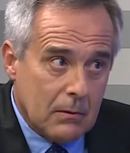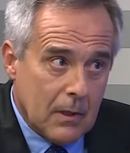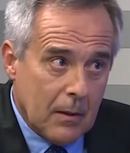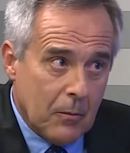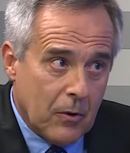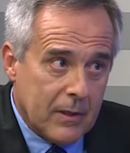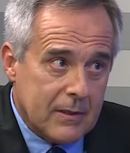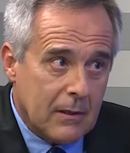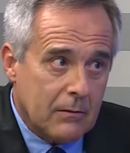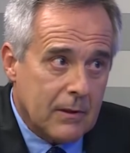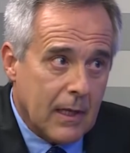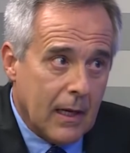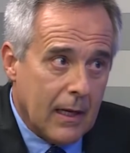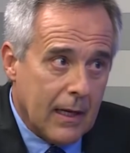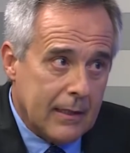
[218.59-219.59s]
é bom
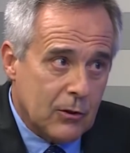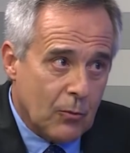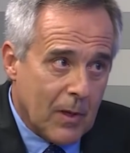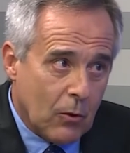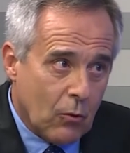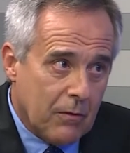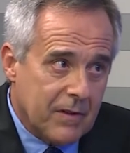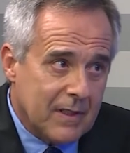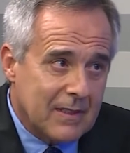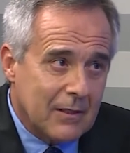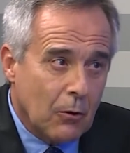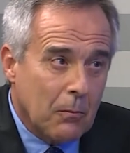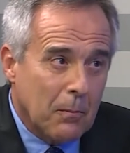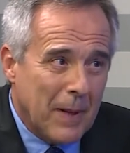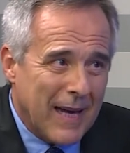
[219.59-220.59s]
ressaltar, isso é uma
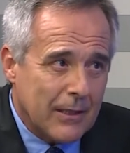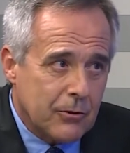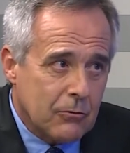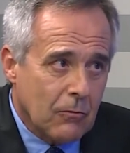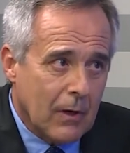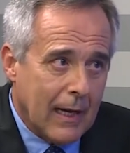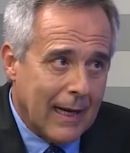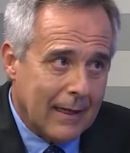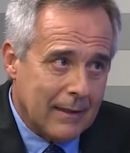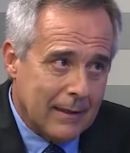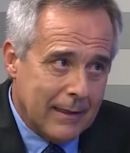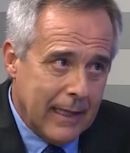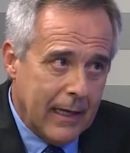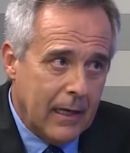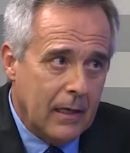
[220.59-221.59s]
convenção particular
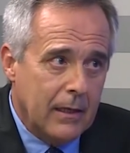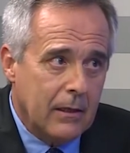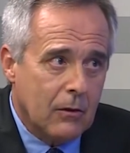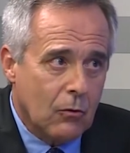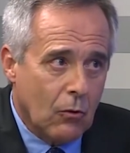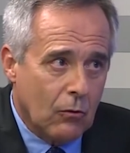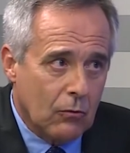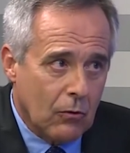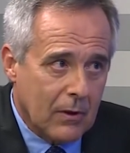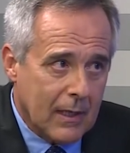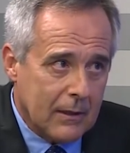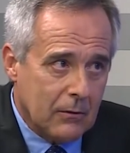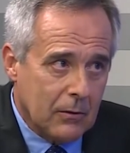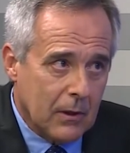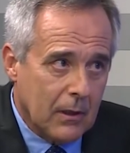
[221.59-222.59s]
dele com o
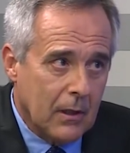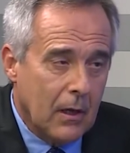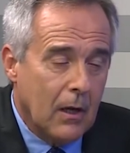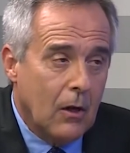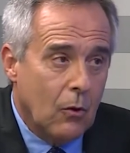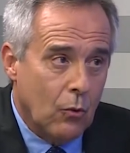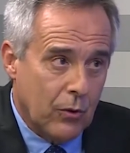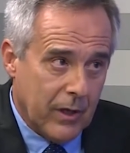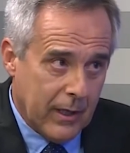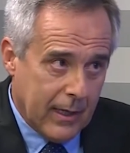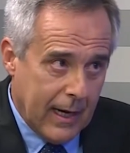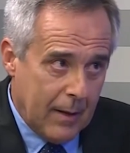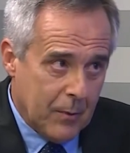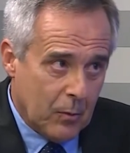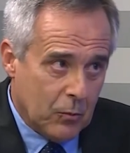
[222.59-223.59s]
locador. O que
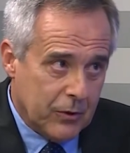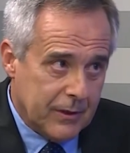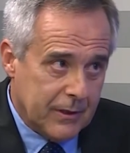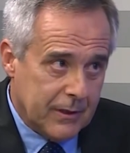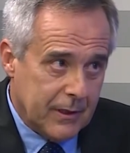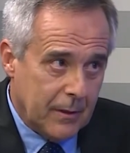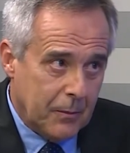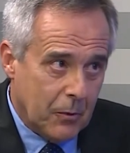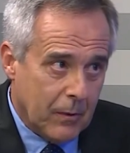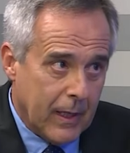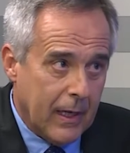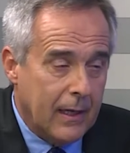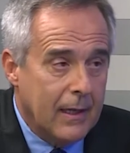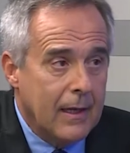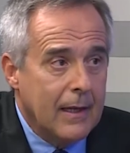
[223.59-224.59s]
cabe ao município
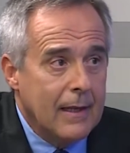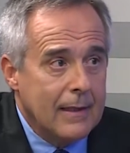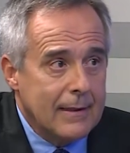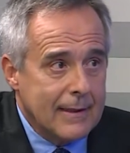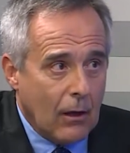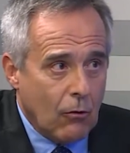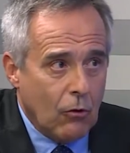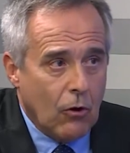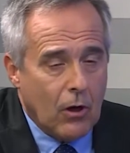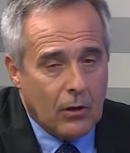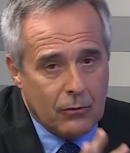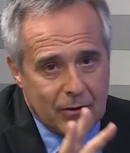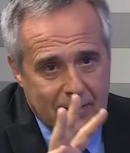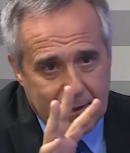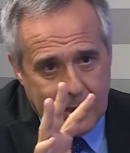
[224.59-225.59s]
é, tão
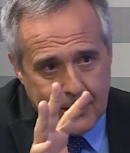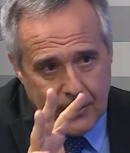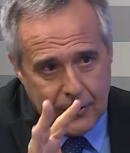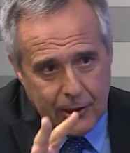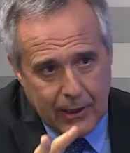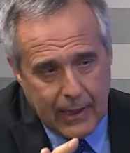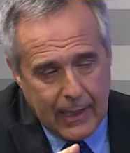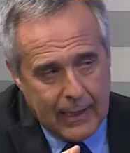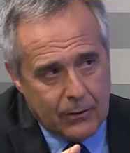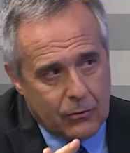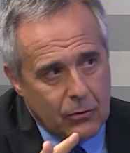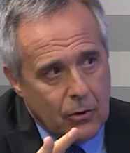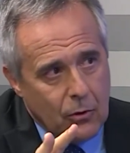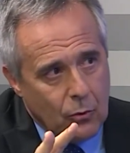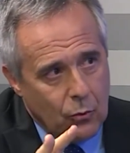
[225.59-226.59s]
logo seja
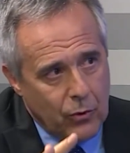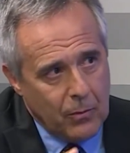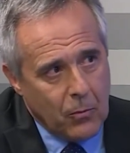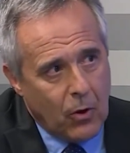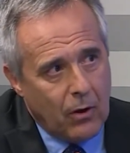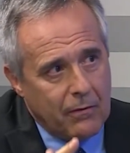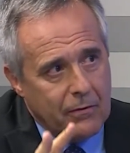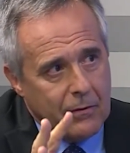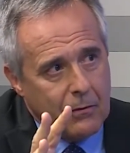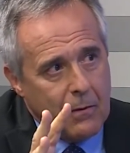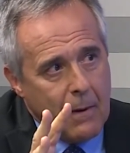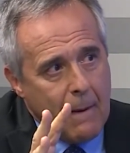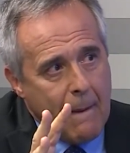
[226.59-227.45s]
indicado o imóvel